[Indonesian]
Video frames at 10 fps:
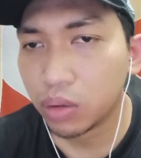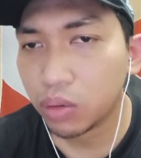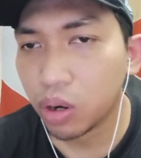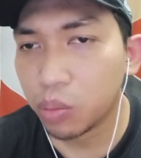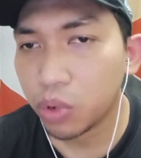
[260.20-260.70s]

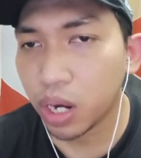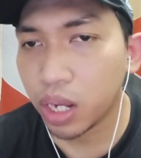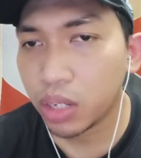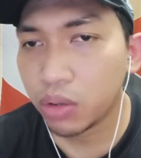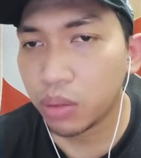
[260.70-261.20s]
walaupun
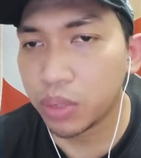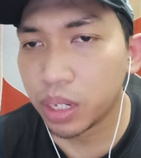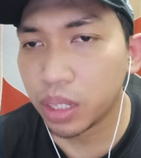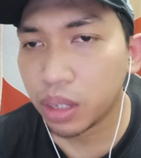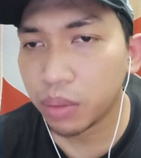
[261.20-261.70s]
Nagi udah bisa
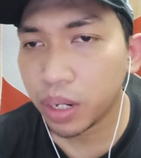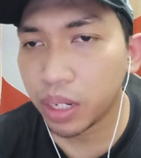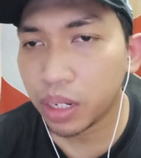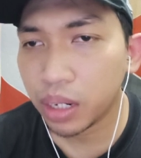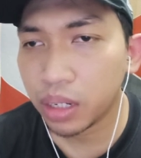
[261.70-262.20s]
kita
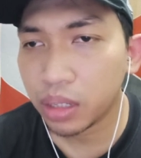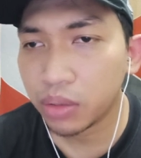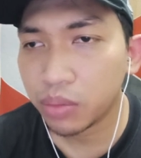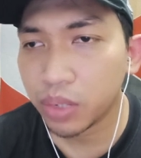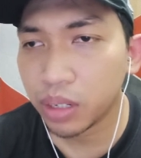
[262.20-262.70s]
mainkan ya
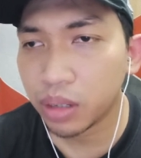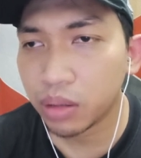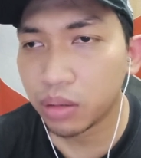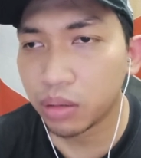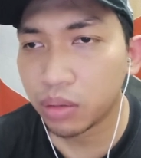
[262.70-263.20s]
cuma
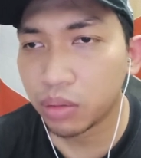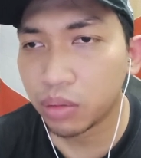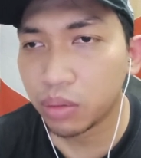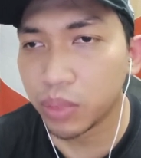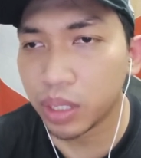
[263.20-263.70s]

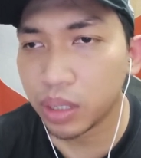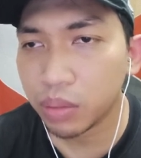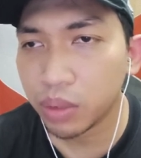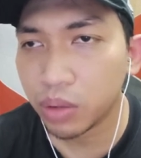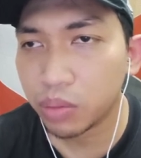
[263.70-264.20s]
gue masih
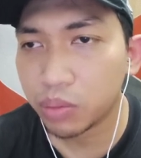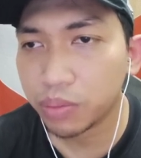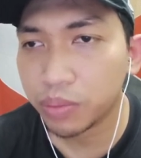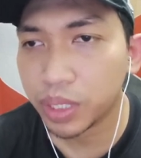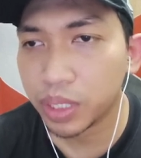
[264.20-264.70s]

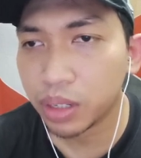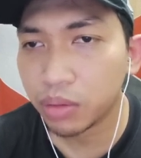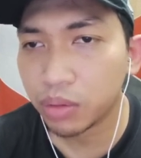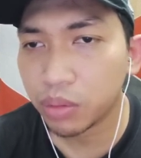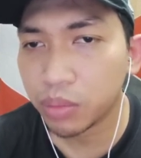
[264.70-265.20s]
belum bisa
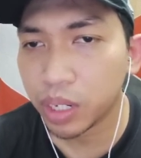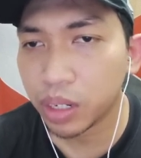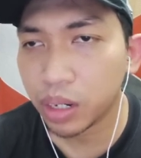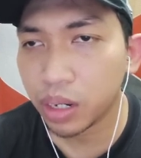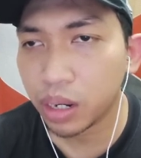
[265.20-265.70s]
untuk
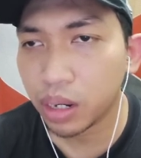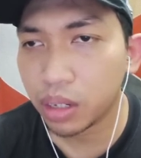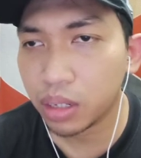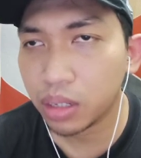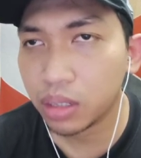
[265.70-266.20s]
lagi
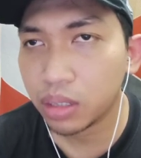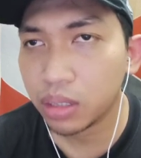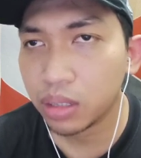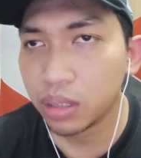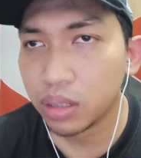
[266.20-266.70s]
Nagi
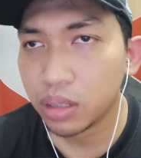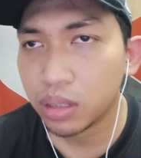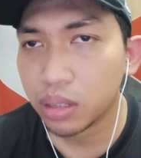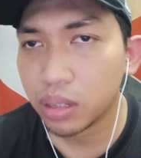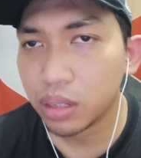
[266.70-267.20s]

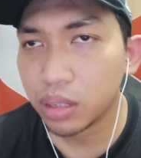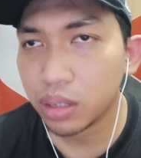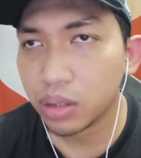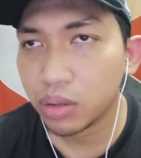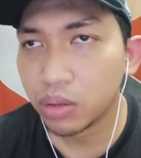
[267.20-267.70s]

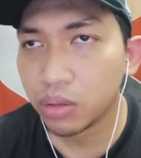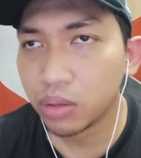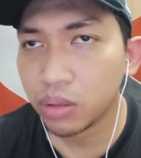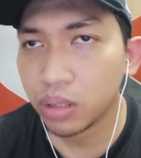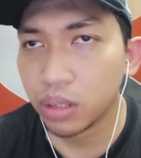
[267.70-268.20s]
Zero
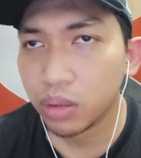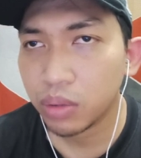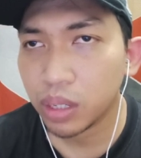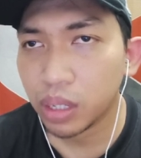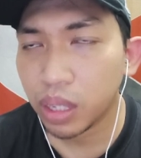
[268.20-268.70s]

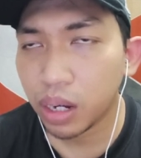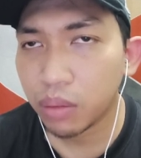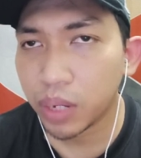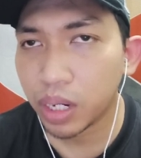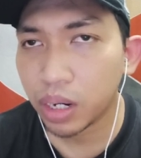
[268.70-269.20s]
jadi kita akan
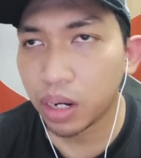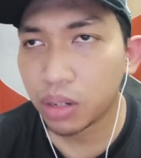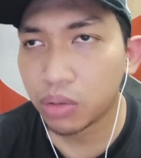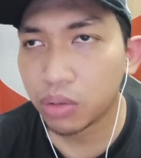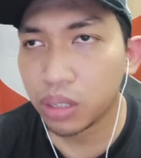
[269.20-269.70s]
mainkan
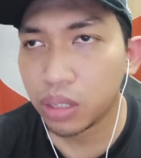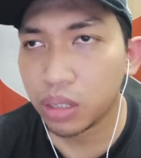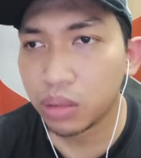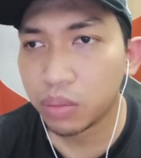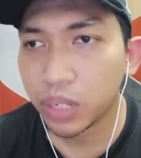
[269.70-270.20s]
langsung
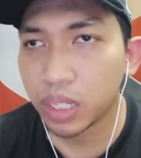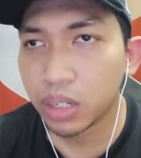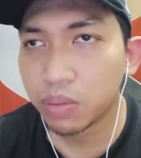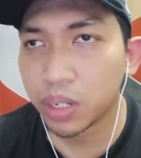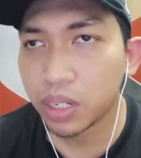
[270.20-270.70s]
di
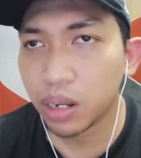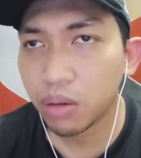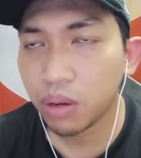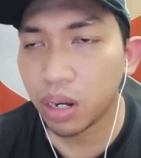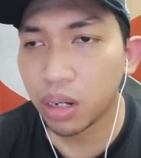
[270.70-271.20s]
match pas
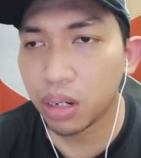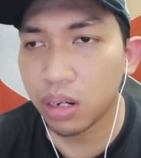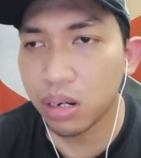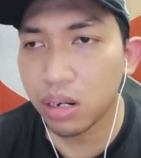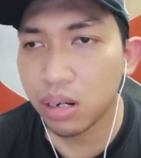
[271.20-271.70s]
lawan
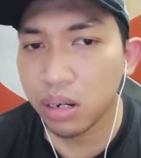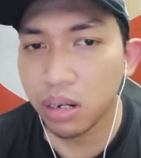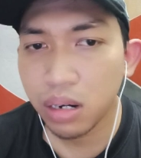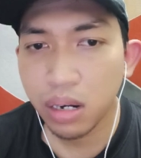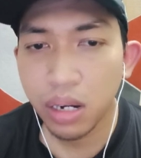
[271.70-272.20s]

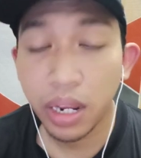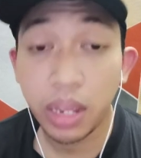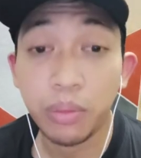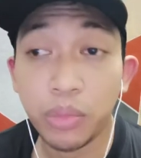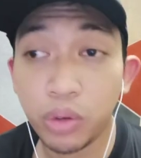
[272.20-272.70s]

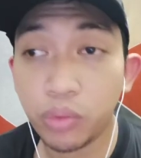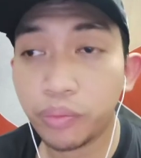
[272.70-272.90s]
MU.